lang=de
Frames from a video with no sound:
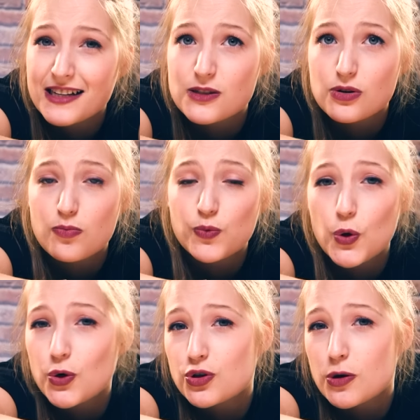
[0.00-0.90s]
als so einem
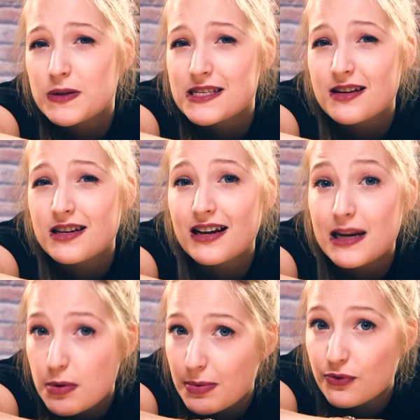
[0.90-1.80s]
dünnen doppelseitigen
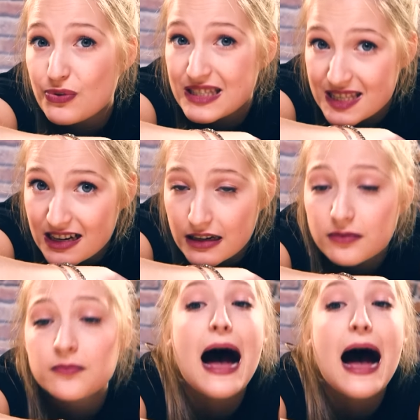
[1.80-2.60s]
Klebeband fixieren.